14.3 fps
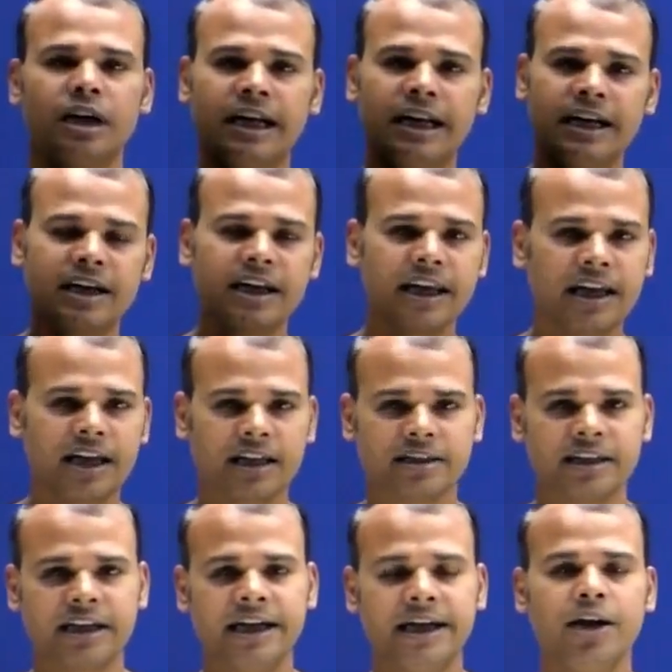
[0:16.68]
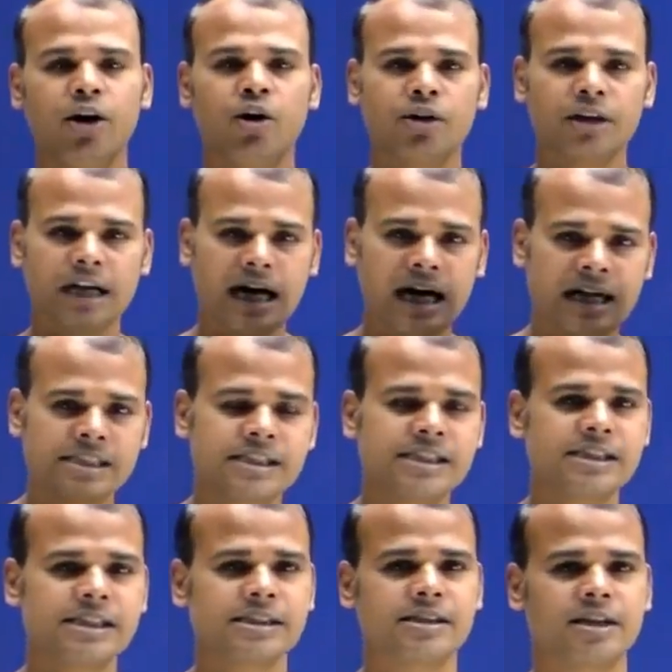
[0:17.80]
लेकर के आता है और आज के
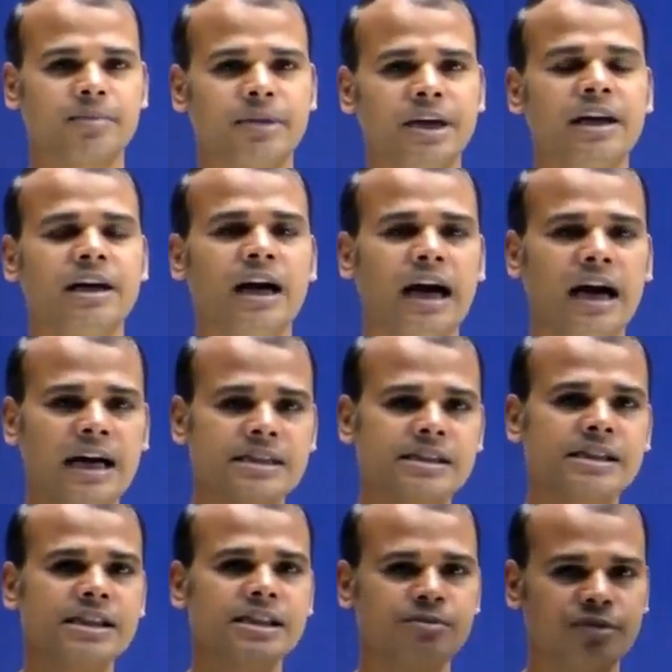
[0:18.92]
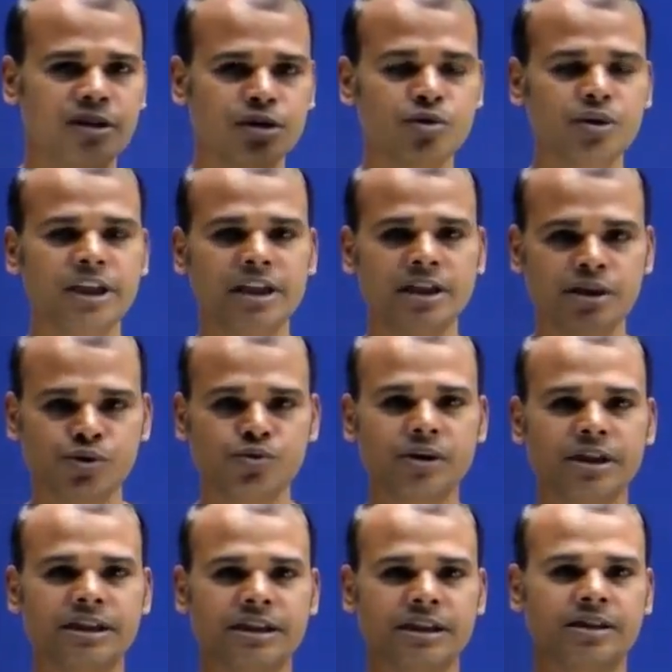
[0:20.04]
सेशन में आज के इस बर्निंग इशू
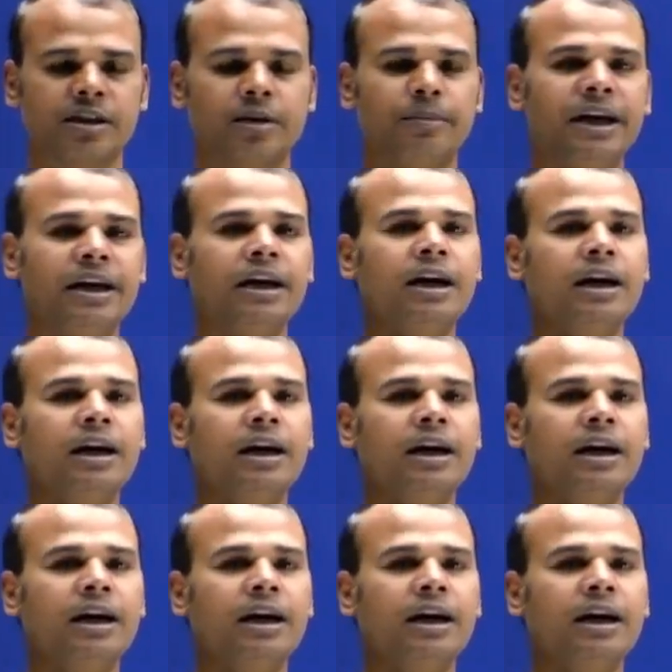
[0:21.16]
के सेशन में